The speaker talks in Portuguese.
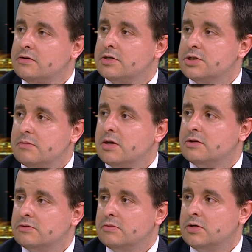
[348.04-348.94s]
é de
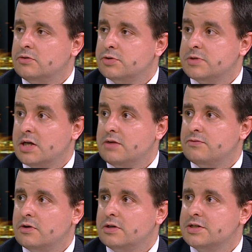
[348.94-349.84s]
crescimento e com especial
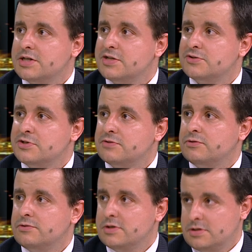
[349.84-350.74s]
enfoque nas gerações
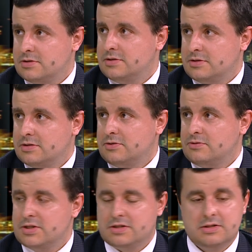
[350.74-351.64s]
futuras, eh,
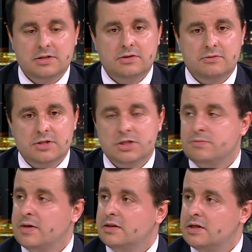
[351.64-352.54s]
com este, com este
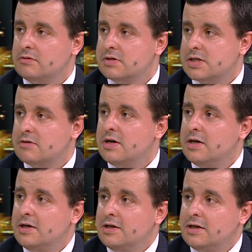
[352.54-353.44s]
aspecto na educação,
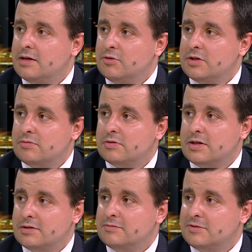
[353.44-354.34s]
que é muito importante.
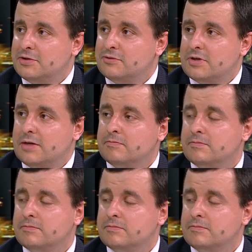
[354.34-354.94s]
Portanto, e um dos